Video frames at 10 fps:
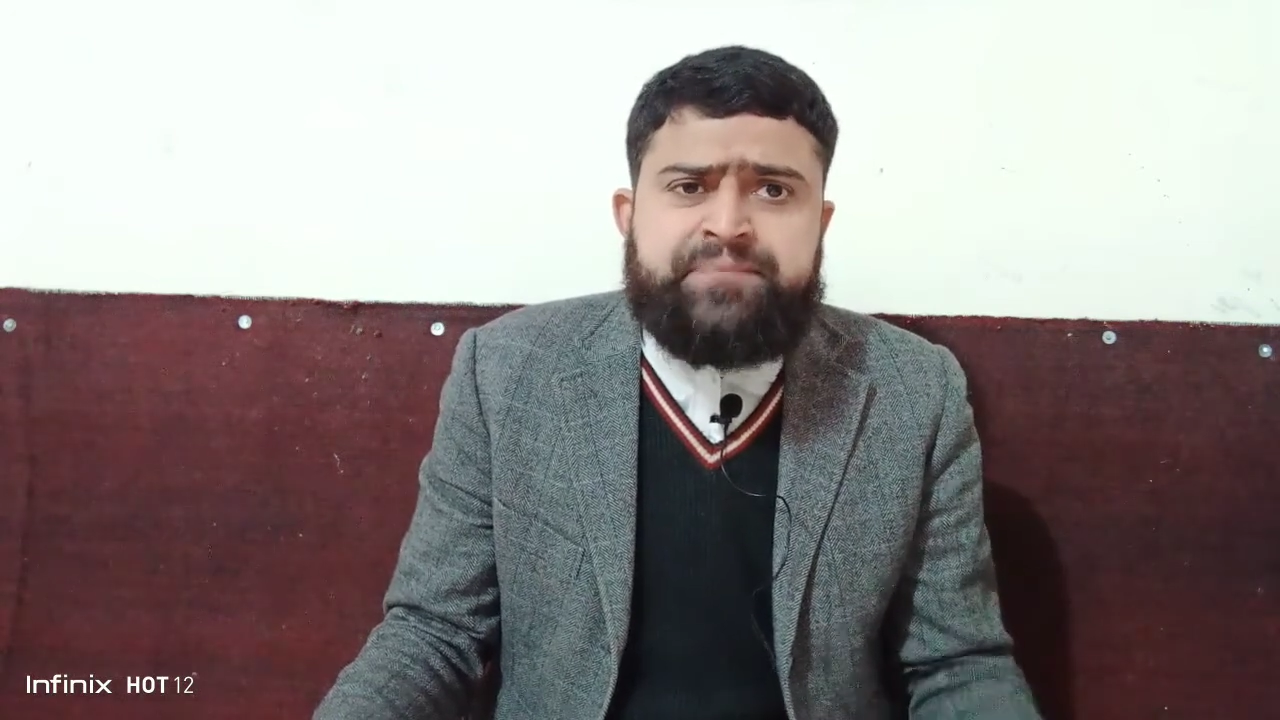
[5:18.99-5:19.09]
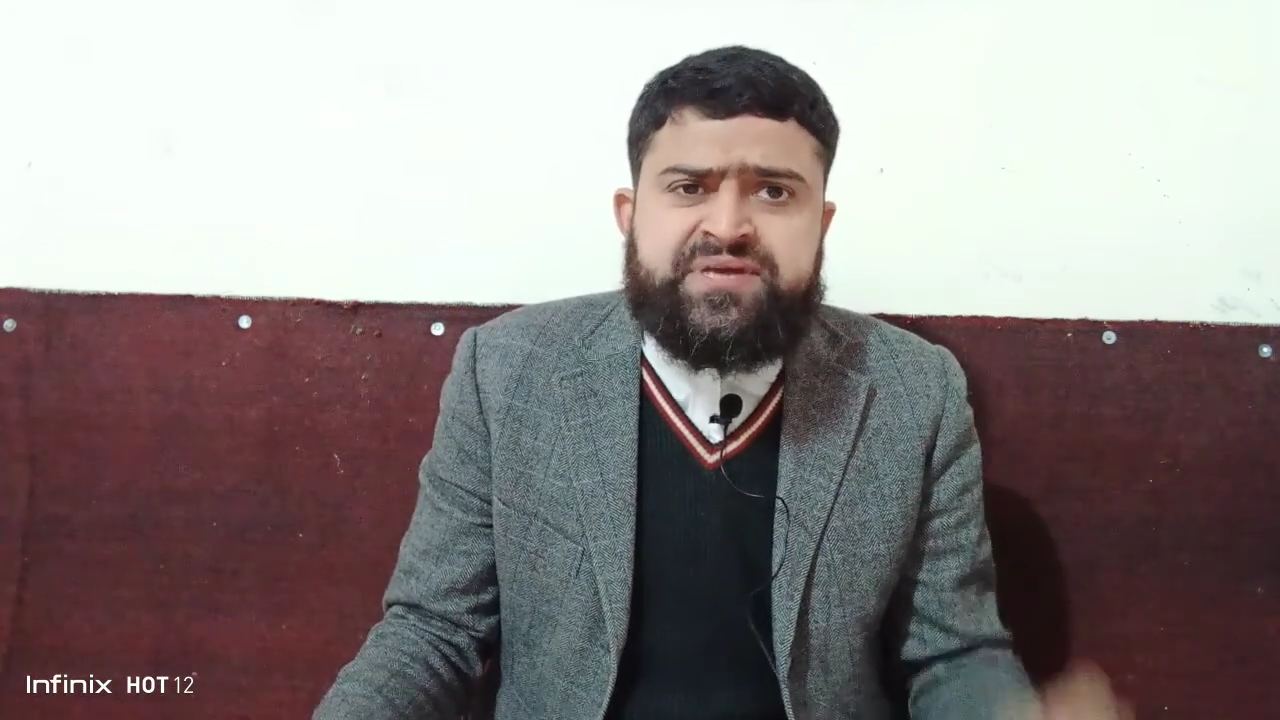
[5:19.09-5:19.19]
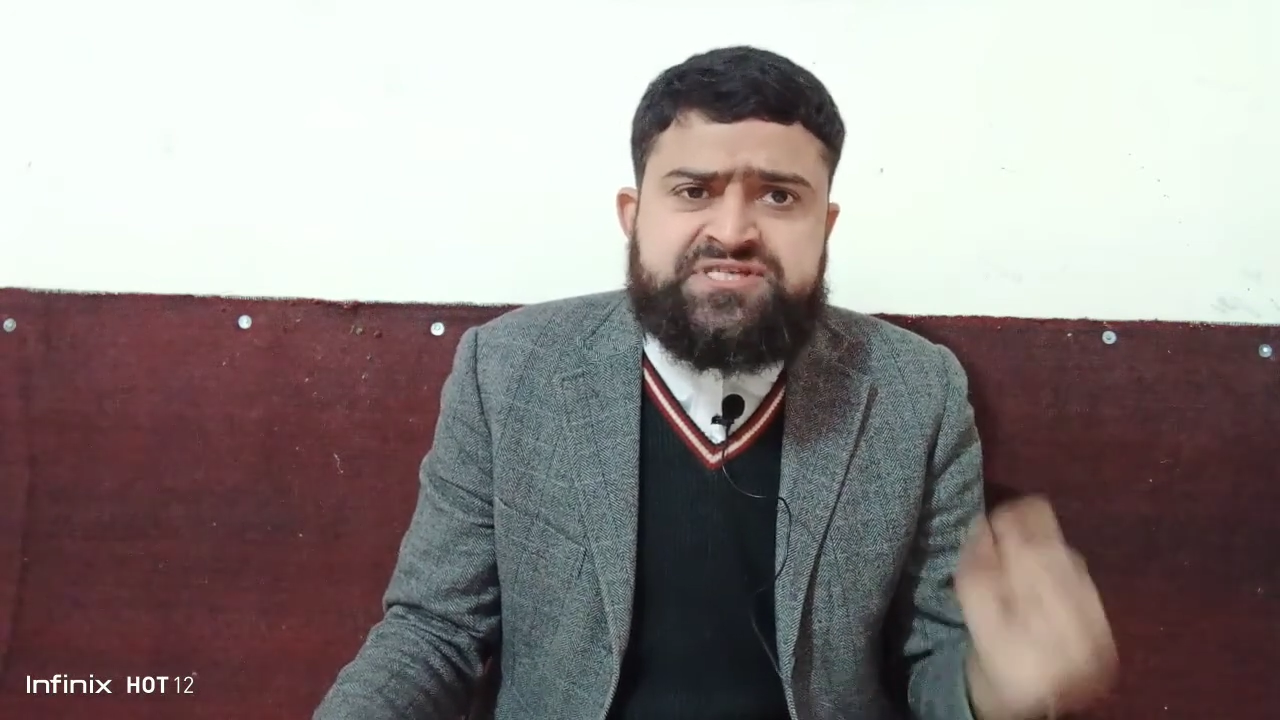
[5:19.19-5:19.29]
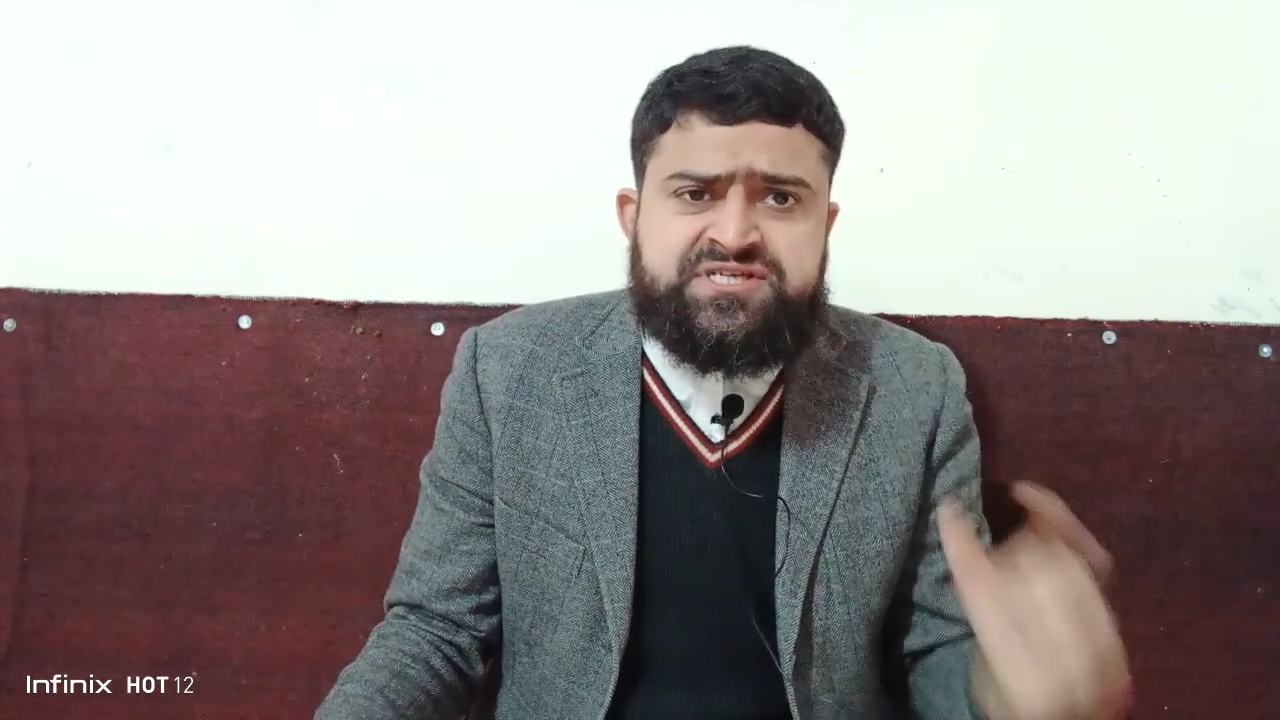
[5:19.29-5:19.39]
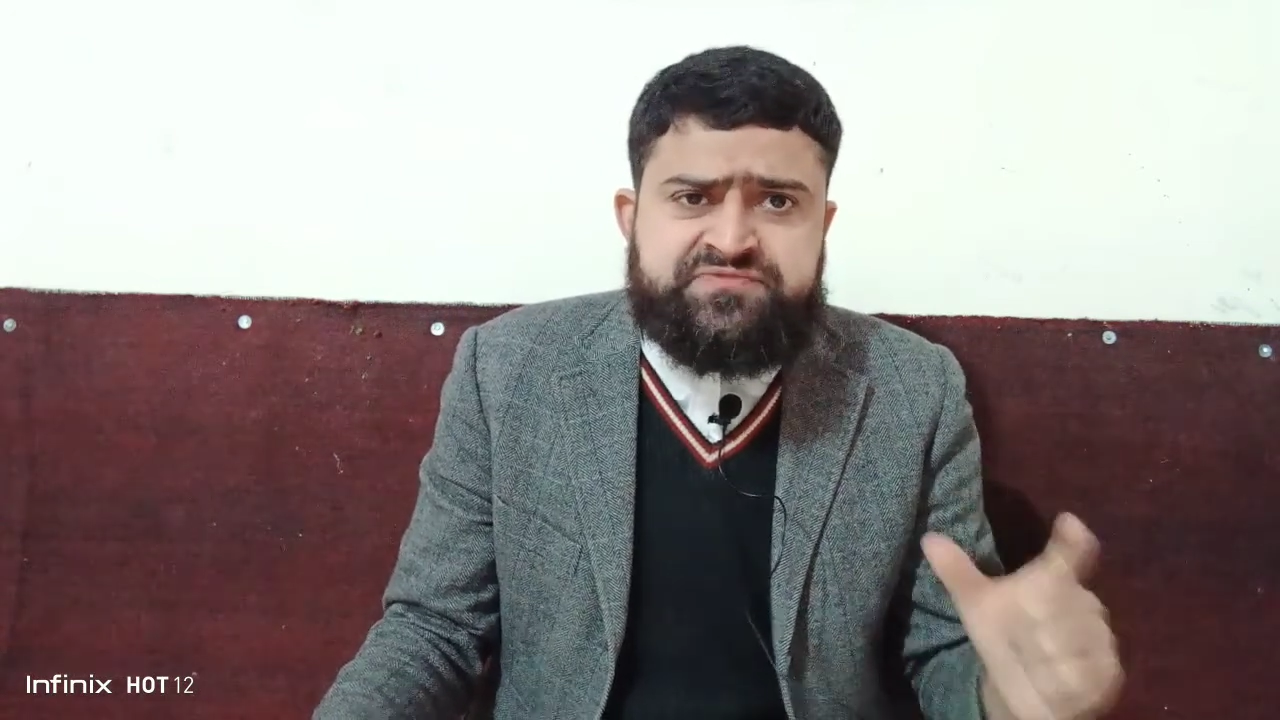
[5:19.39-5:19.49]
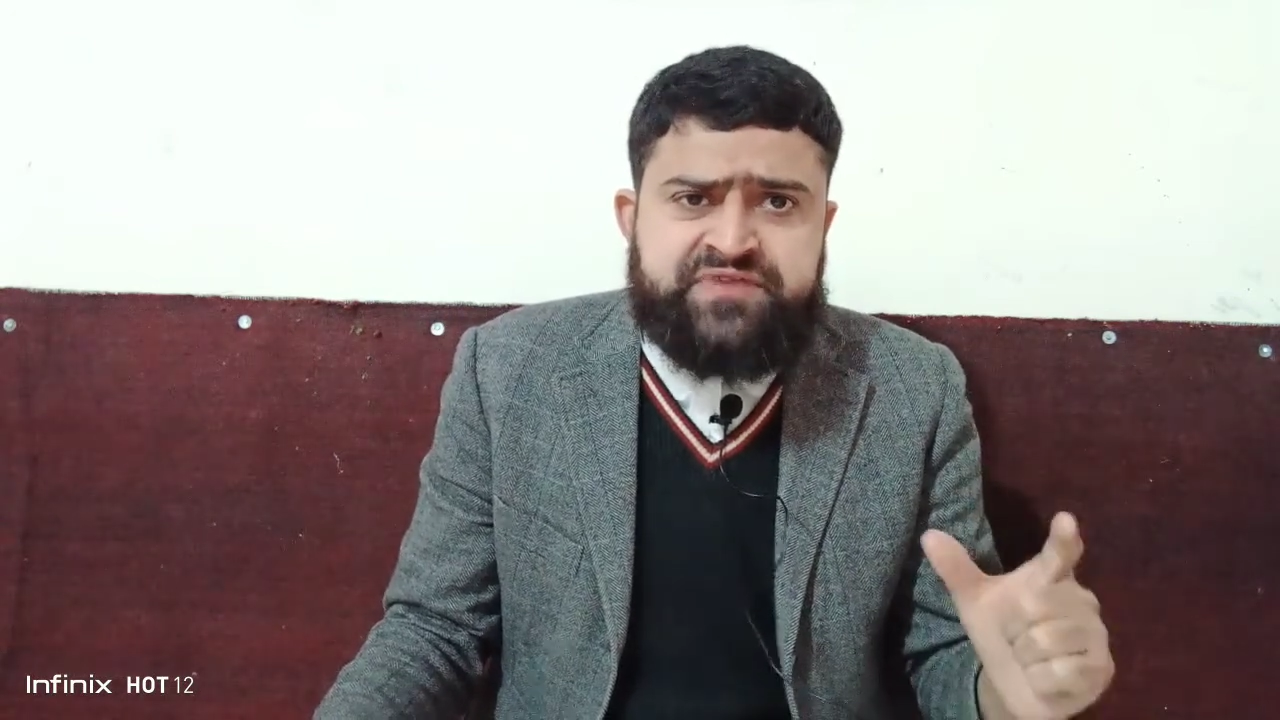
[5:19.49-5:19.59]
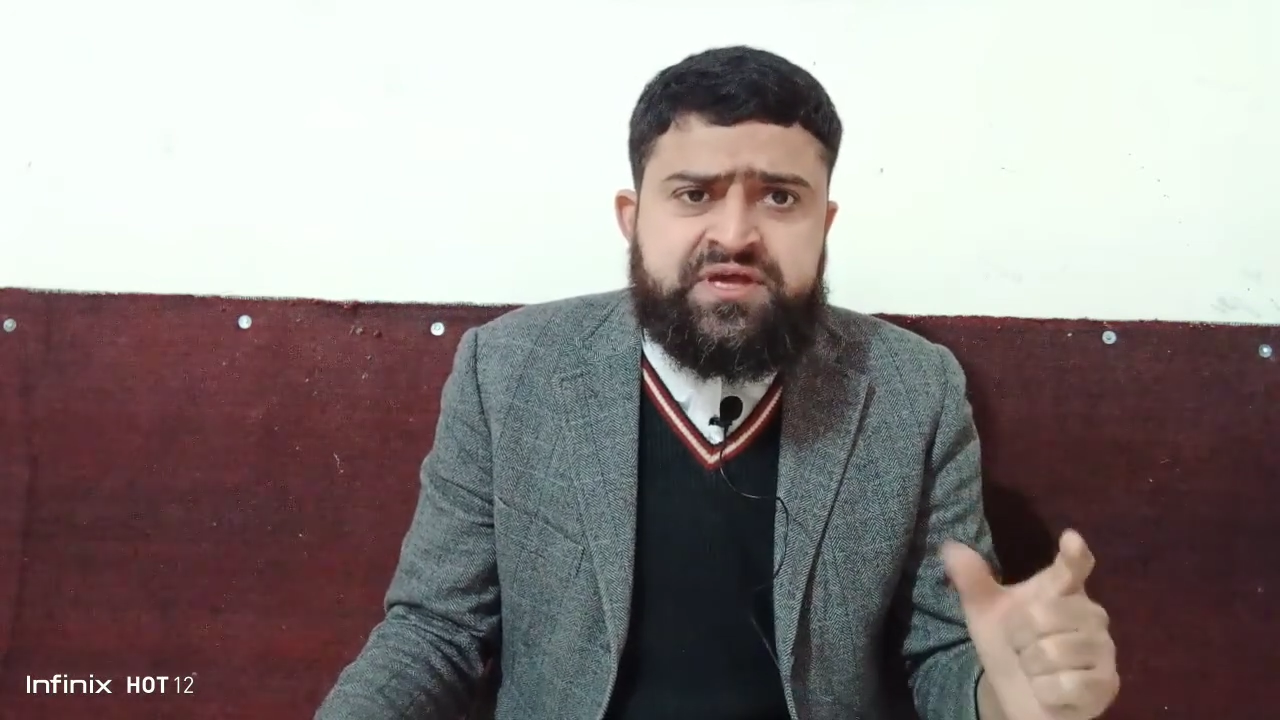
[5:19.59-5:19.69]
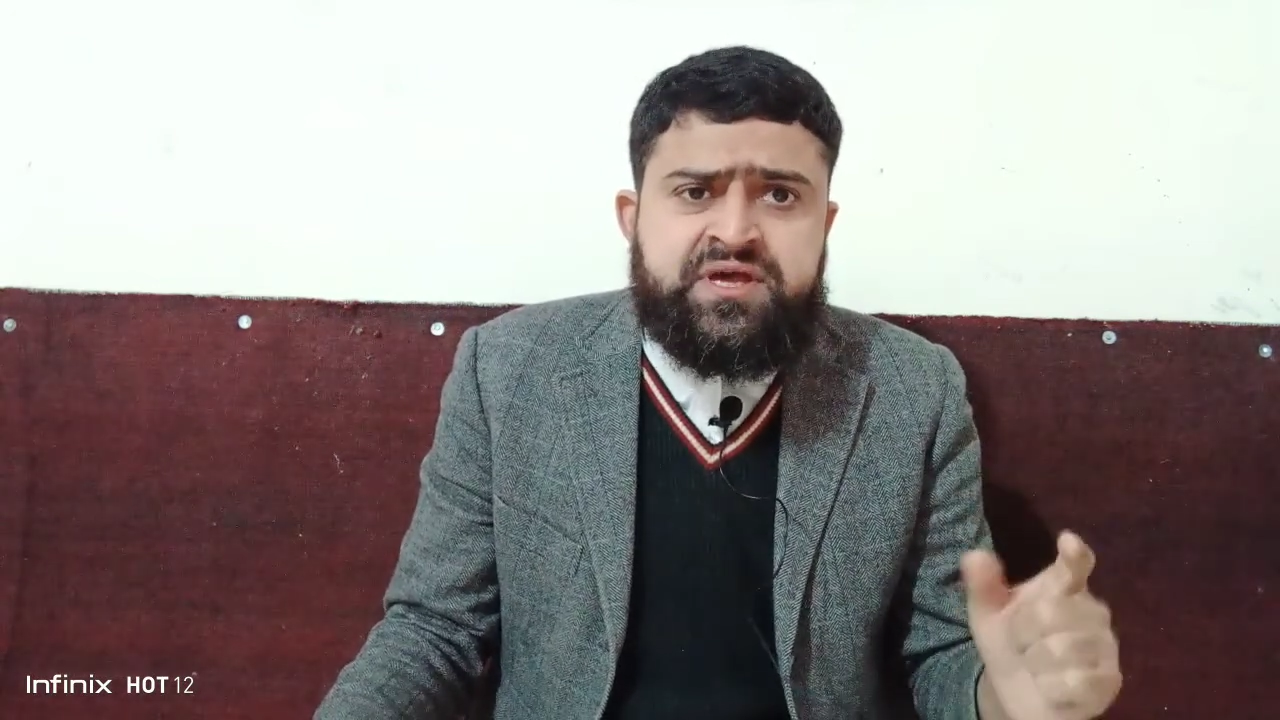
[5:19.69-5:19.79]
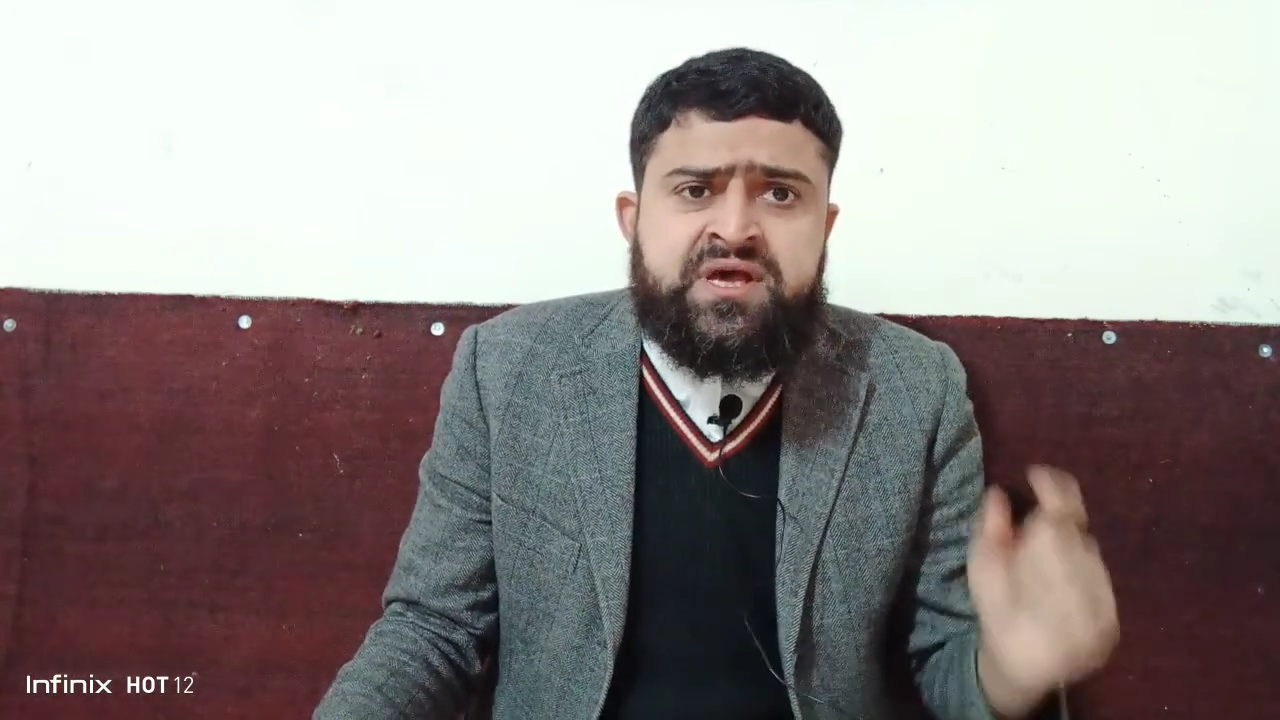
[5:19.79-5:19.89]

पच्चीसवें